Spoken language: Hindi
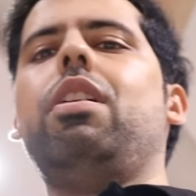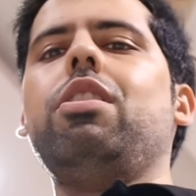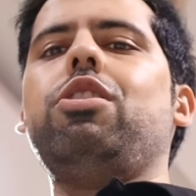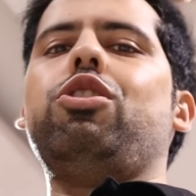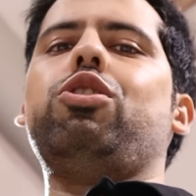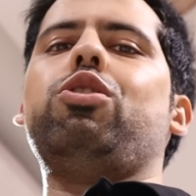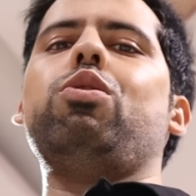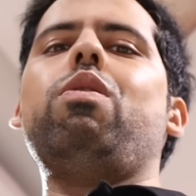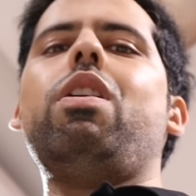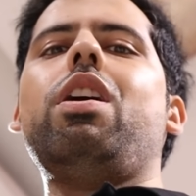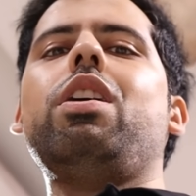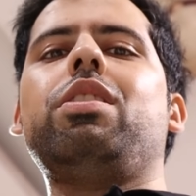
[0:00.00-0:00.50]

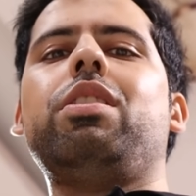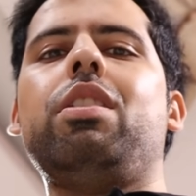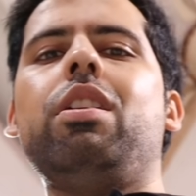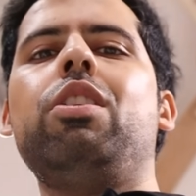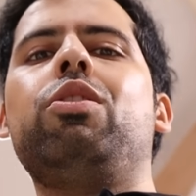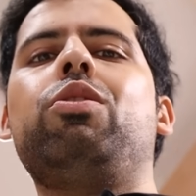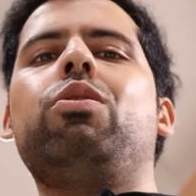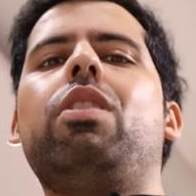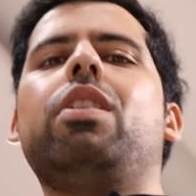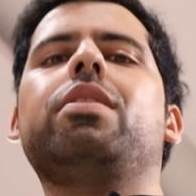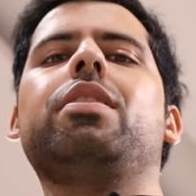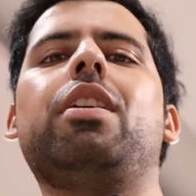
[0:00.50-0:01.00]
दस तो आज के
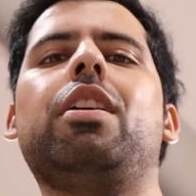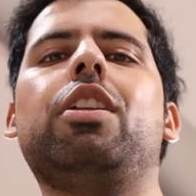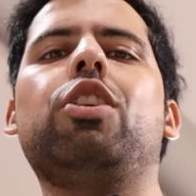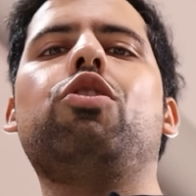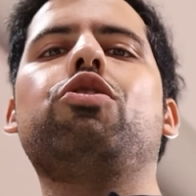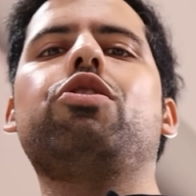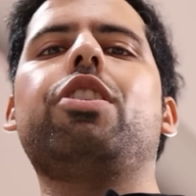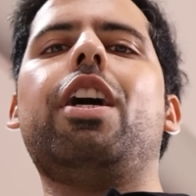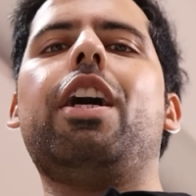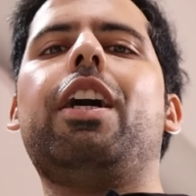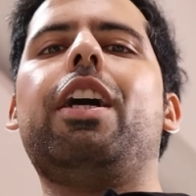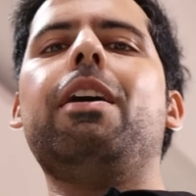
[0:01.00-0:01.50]
लिए थोड़ा ज्यादा
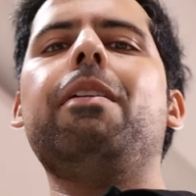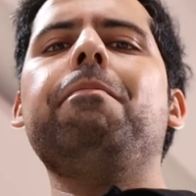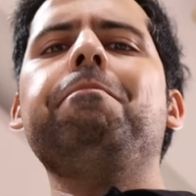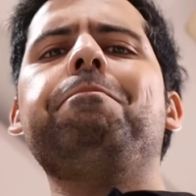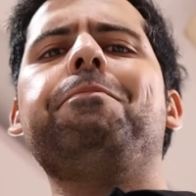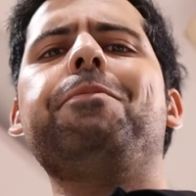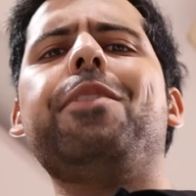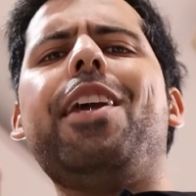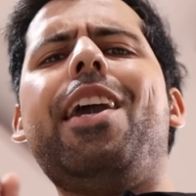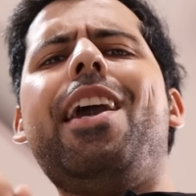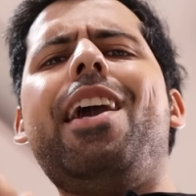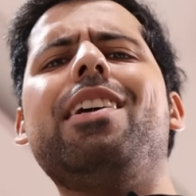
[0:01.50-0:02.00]
हो जाएगा
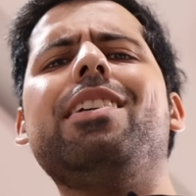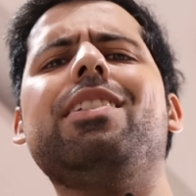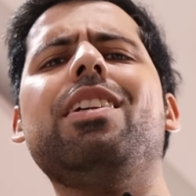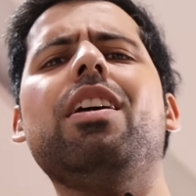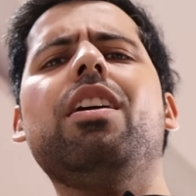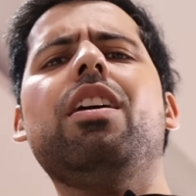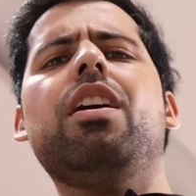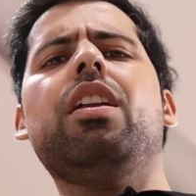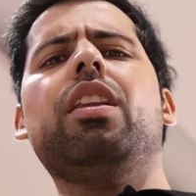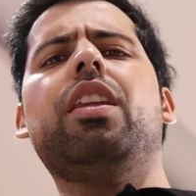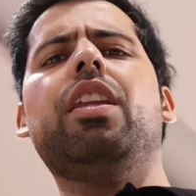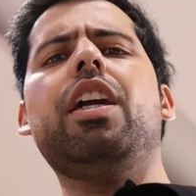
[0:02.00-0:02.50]

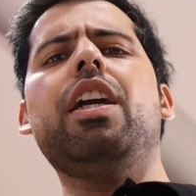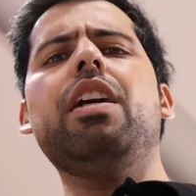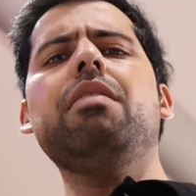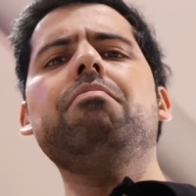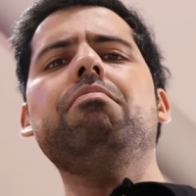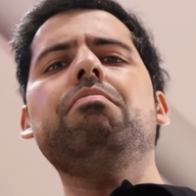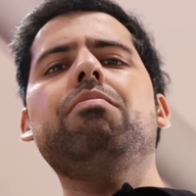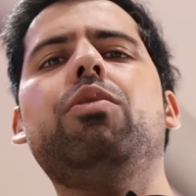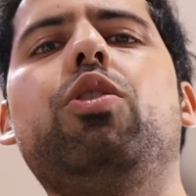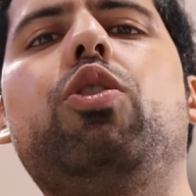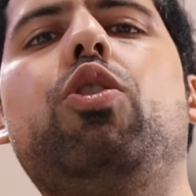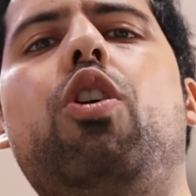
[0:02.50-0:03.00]
ऐसा करते हैं
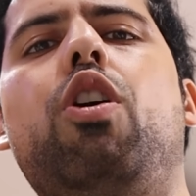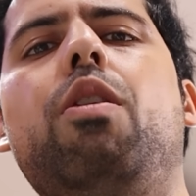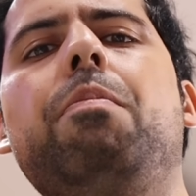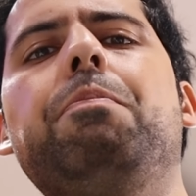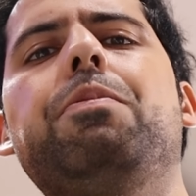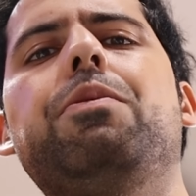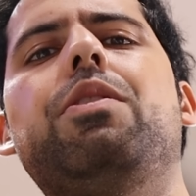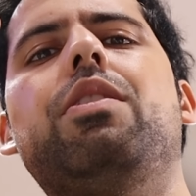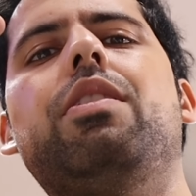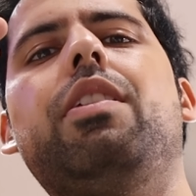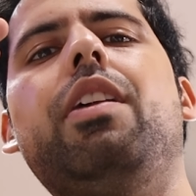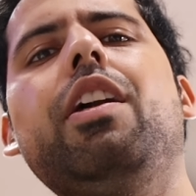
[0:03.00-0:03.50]

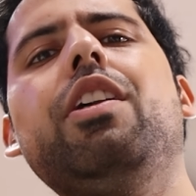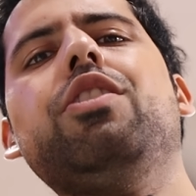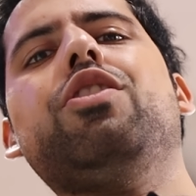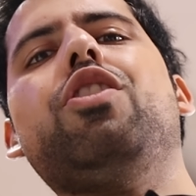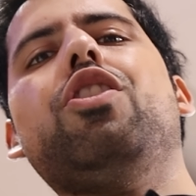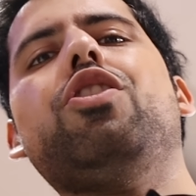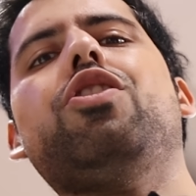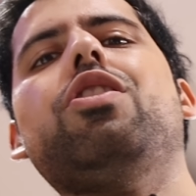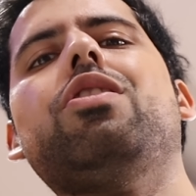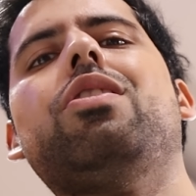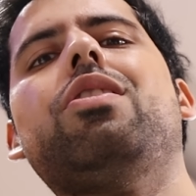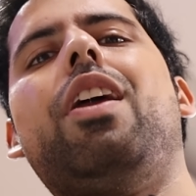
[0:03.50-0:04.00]
टॉप सिक्स
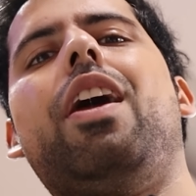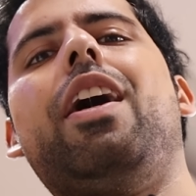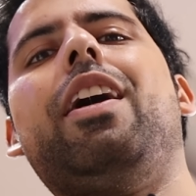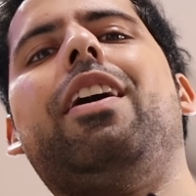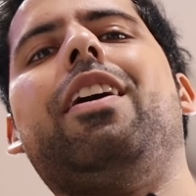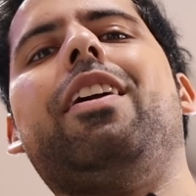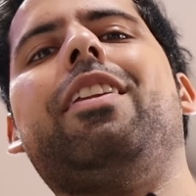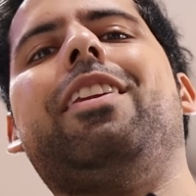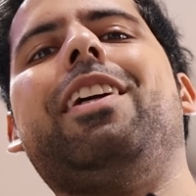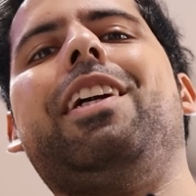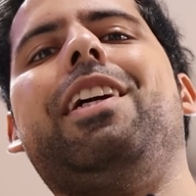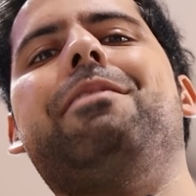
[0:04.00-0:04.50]
डिशेस ट्राई
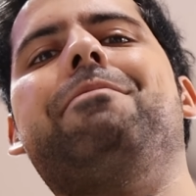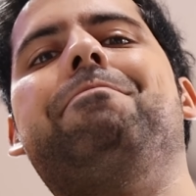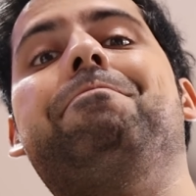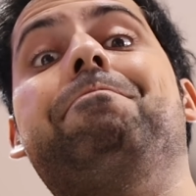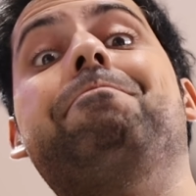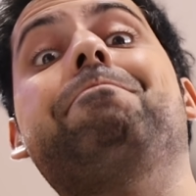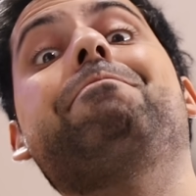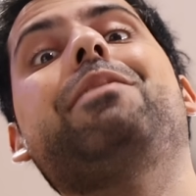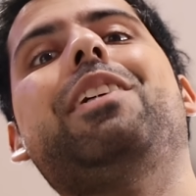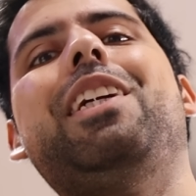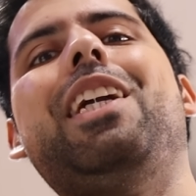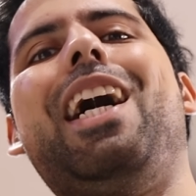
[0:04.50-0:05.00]
करते हैं
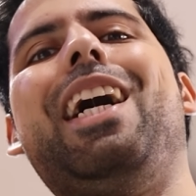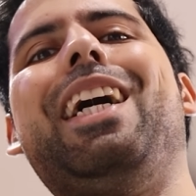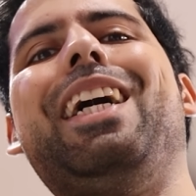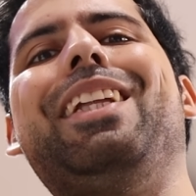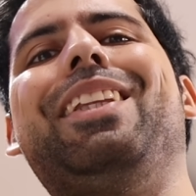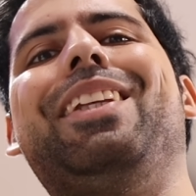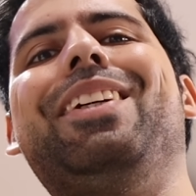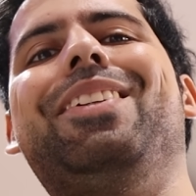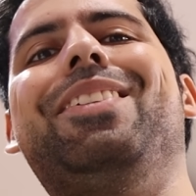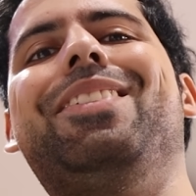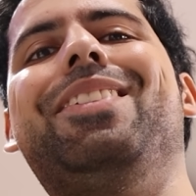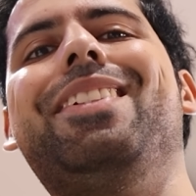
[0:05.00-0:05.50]
क्या
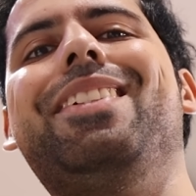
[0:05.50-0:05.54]
कहते हो